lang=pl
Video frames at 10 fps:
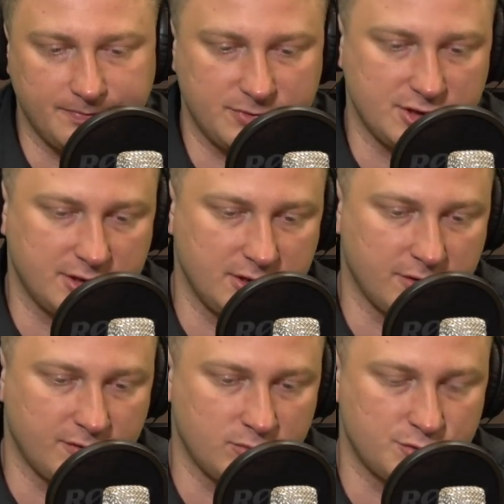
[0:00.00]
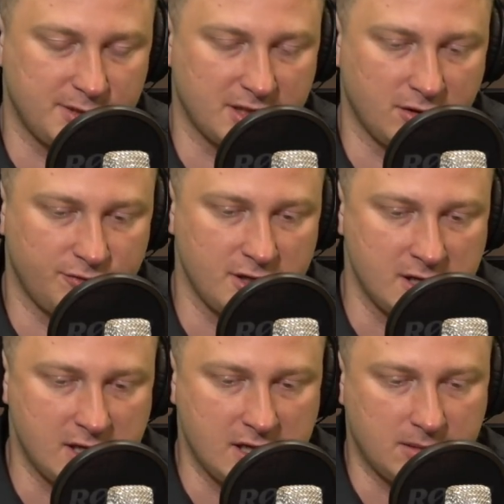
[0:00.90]
Dzięki nowemu szpitalowi
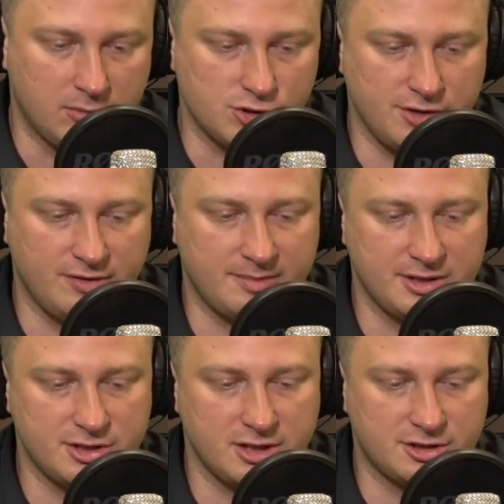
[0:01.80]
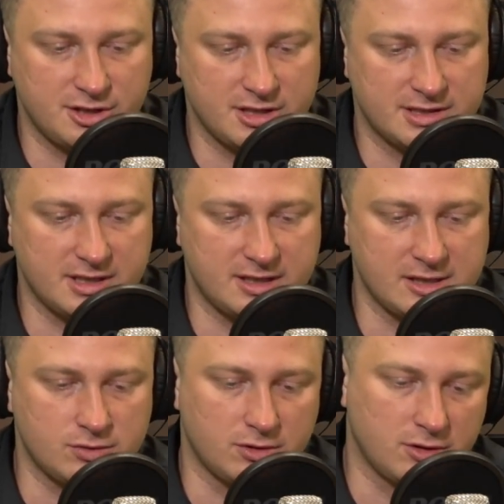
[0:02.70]
możliwe będzie leczenie z
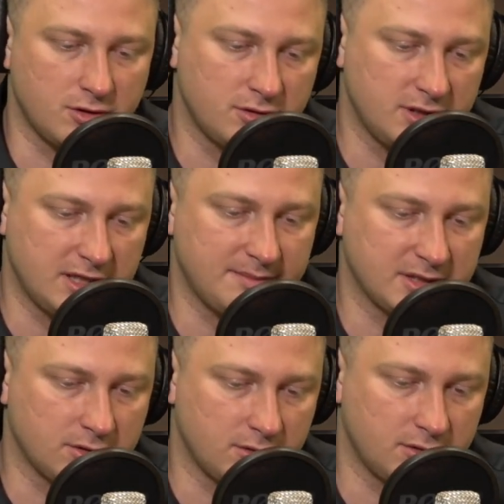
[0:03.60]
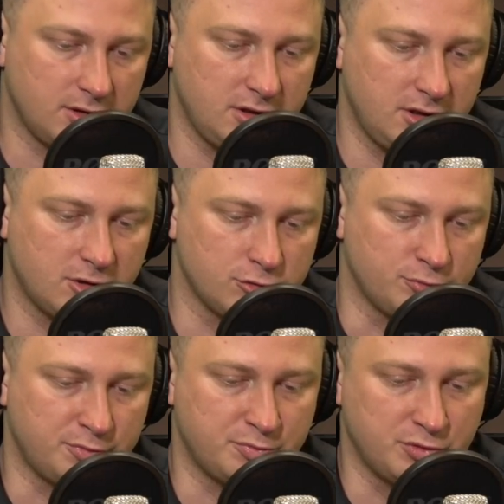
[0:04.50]
zakresu onkologii, hematologii i
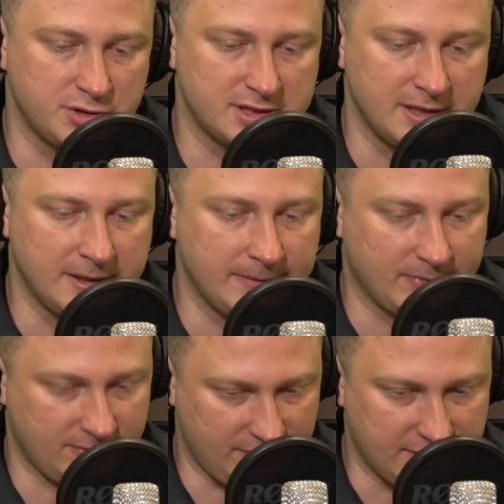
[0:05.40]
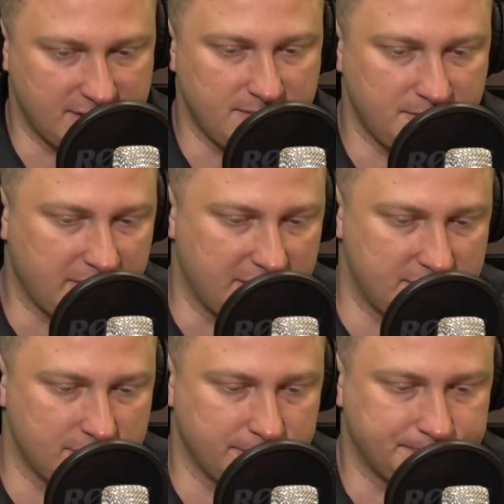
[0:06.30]
chorób płuc w jednym
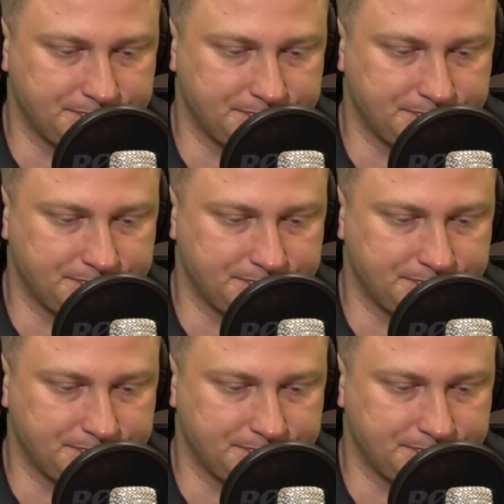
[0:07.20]
miejscu.